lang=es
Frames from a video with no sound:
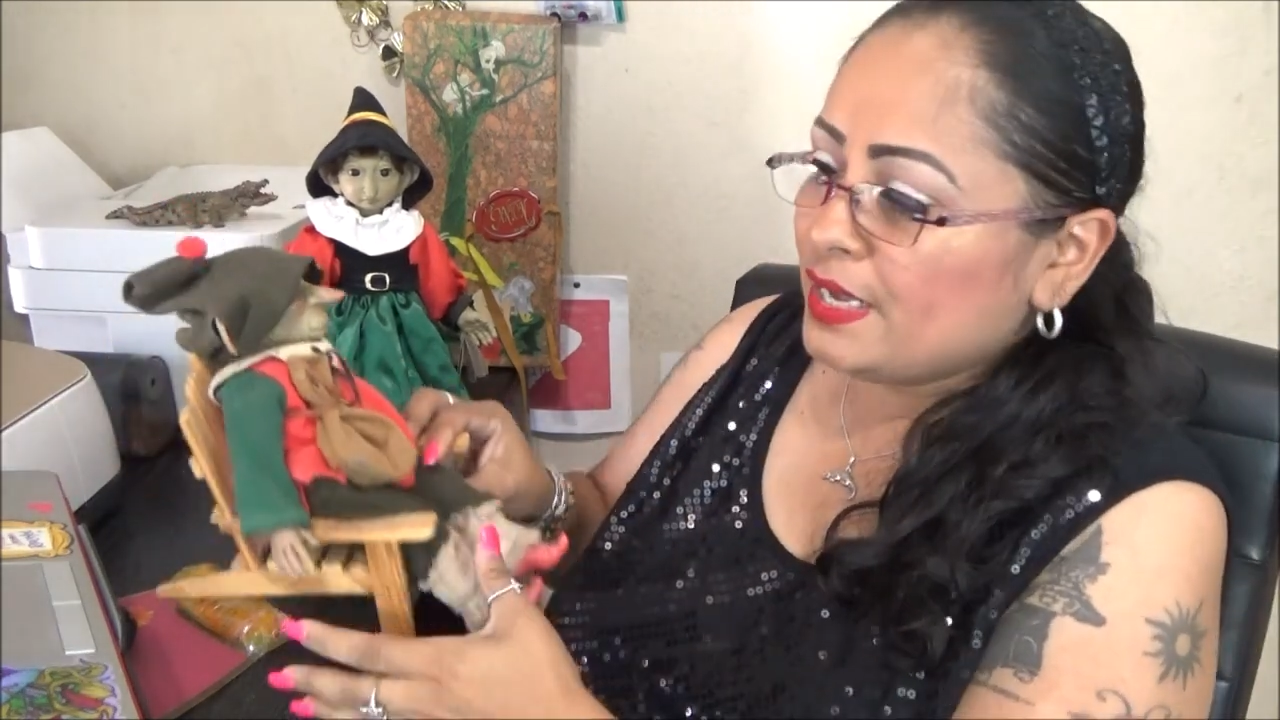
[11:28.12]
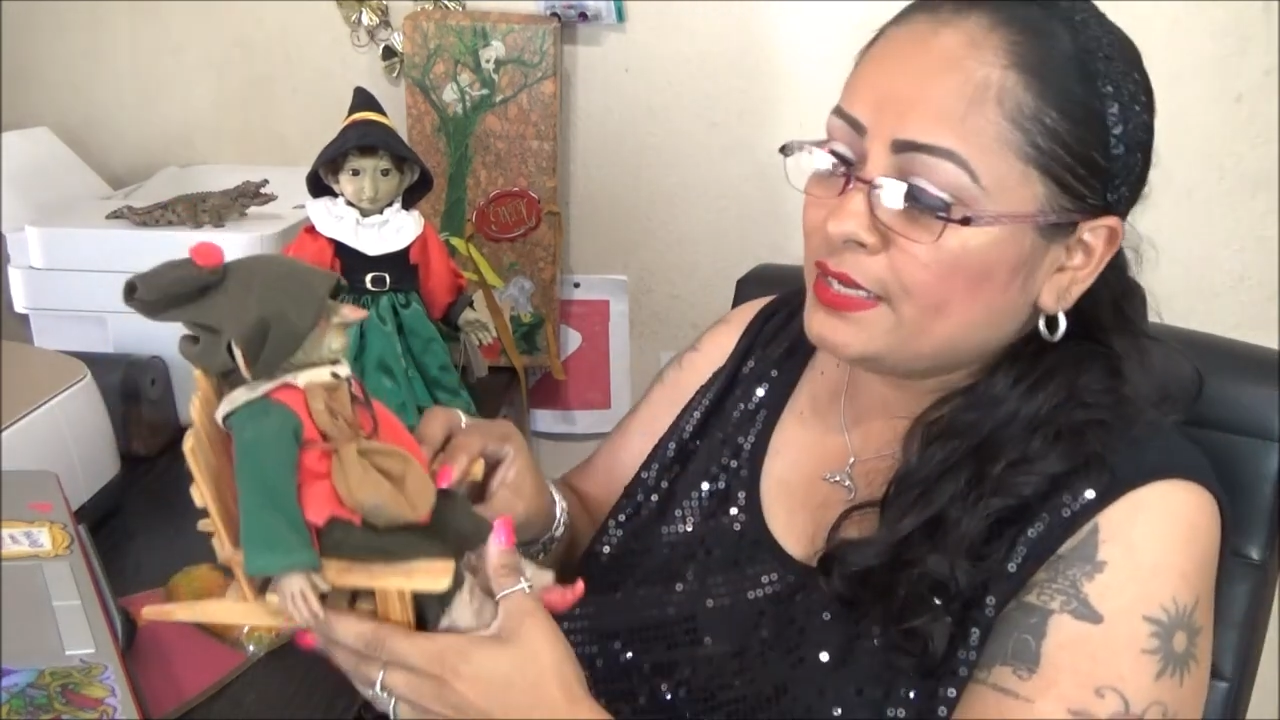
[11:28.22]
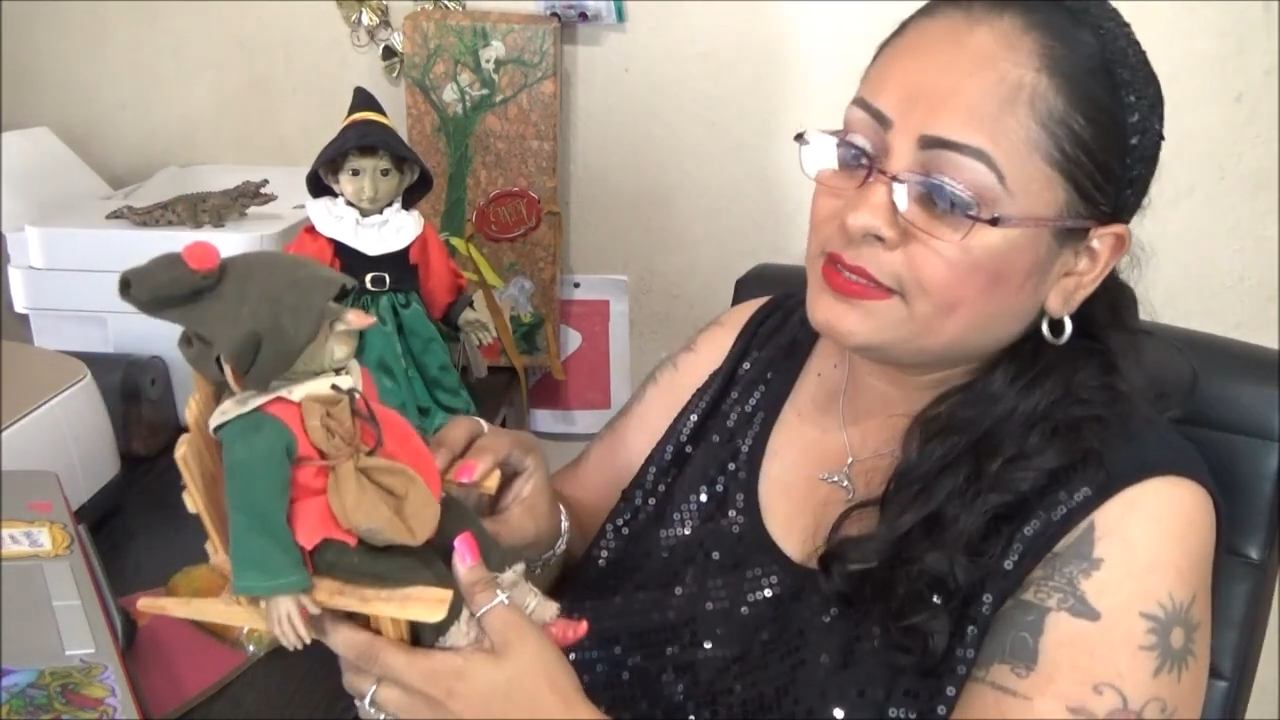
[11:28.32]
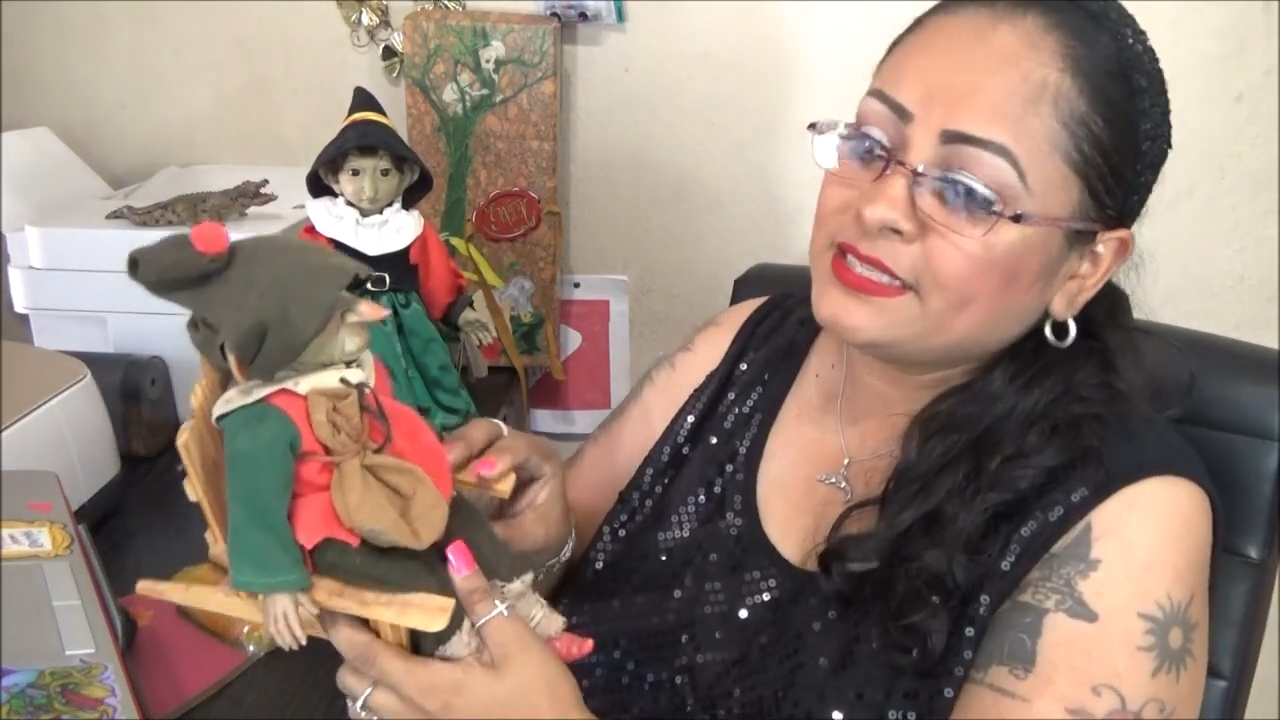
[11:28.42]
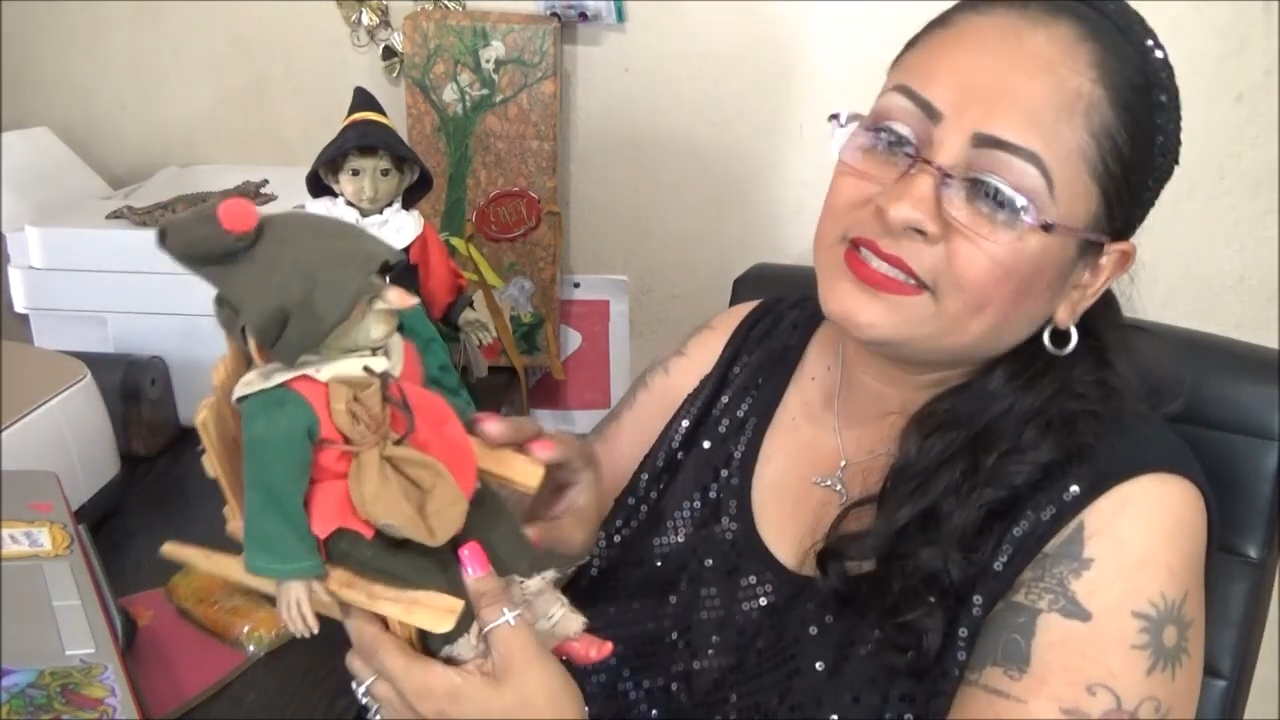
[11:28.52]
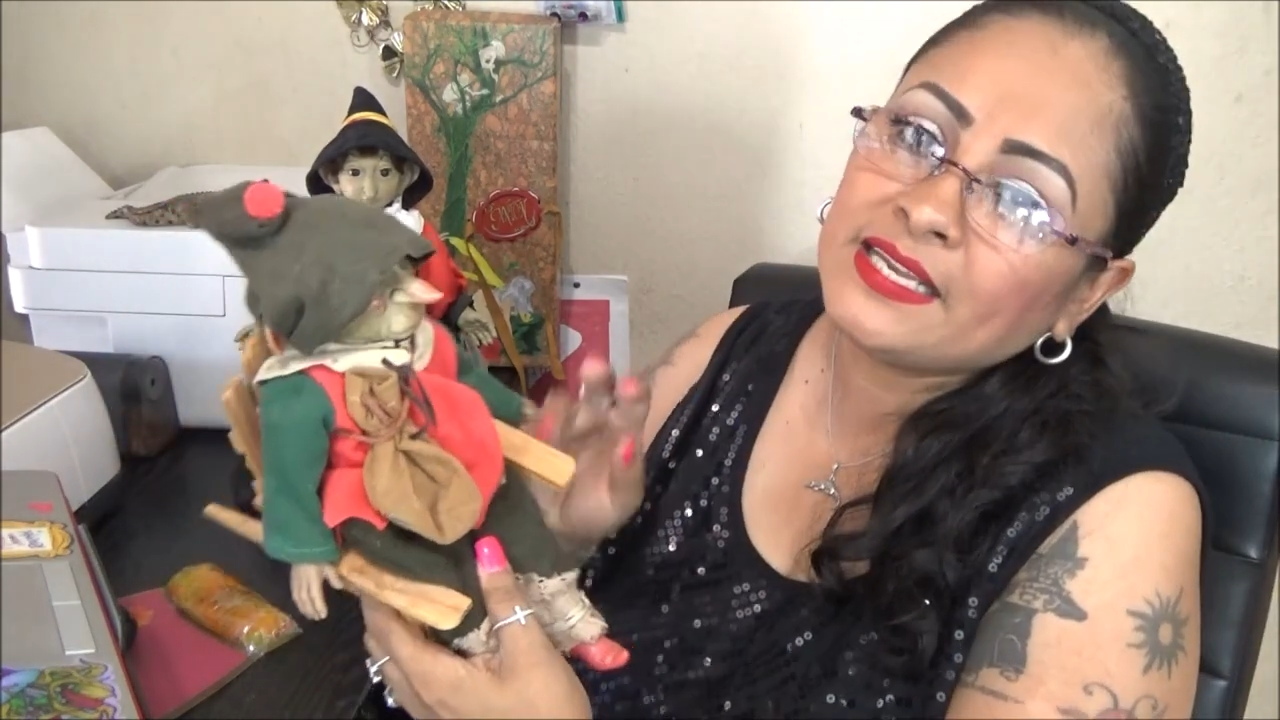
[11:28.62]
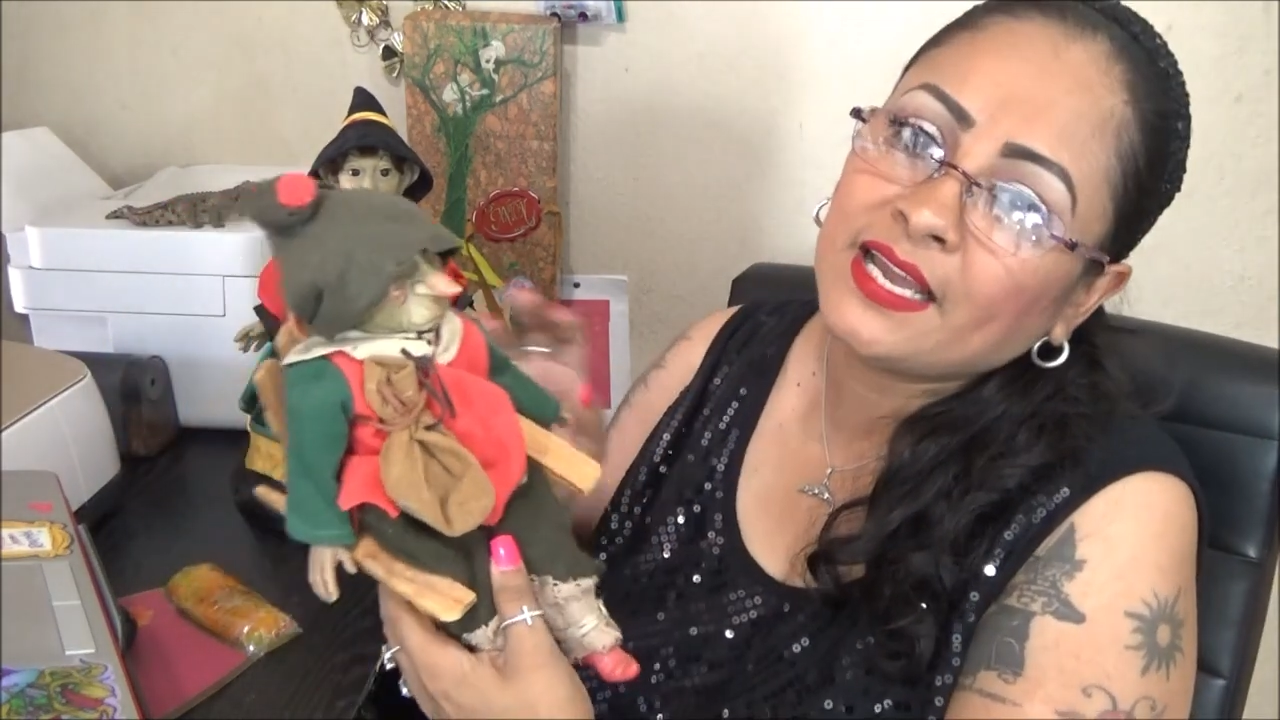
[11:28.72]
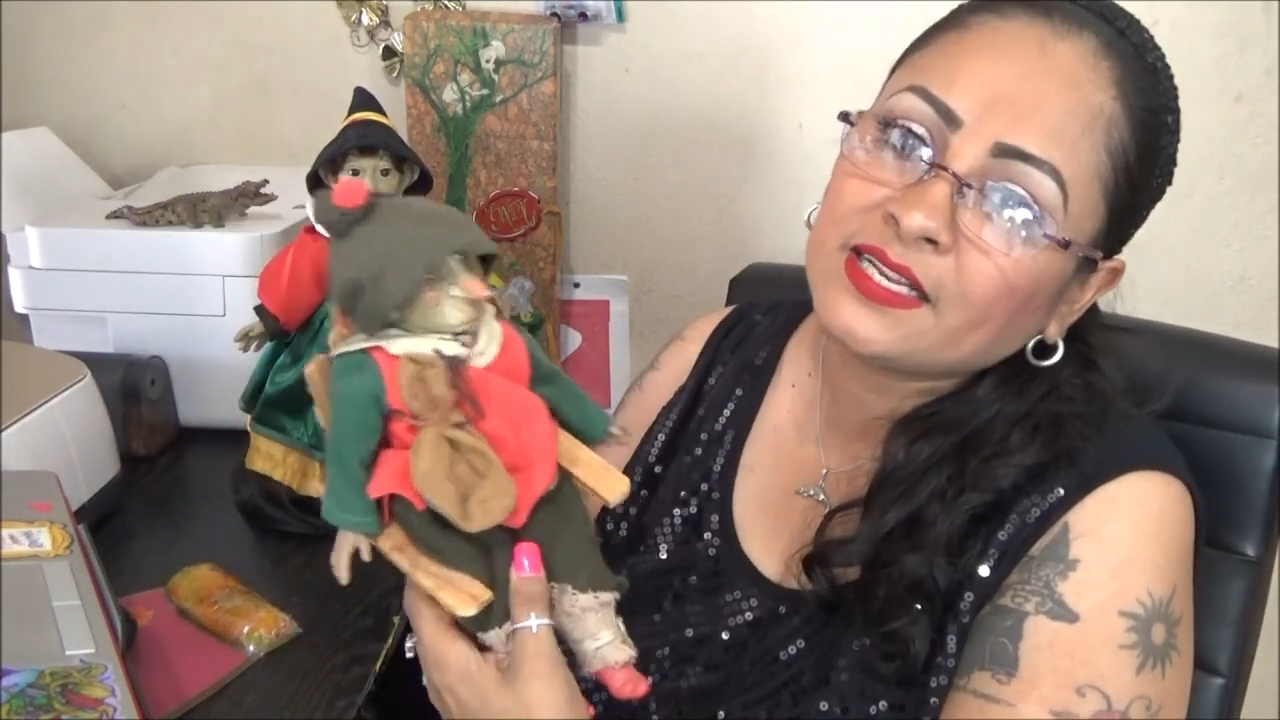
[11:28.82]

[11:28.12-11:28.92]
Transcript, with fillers: este sí,